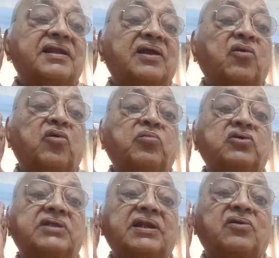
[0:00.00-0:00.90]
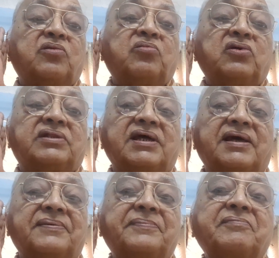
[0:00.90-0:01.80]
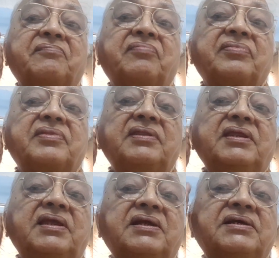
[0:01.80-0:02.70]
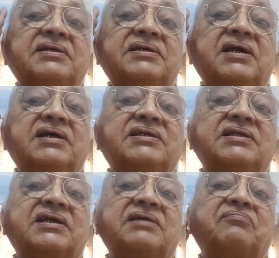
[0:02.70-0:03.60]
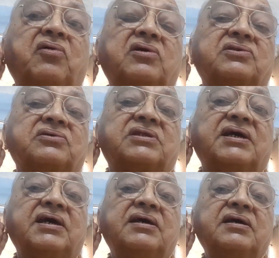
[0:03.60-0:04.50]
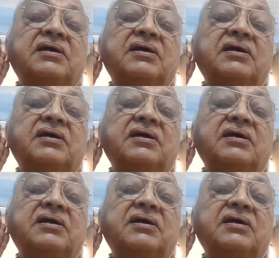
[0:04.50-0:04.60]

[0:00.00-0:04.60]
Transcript: रोम होते हैं रोम बोलते हैं यहाँ जिनके बहुत होते हैं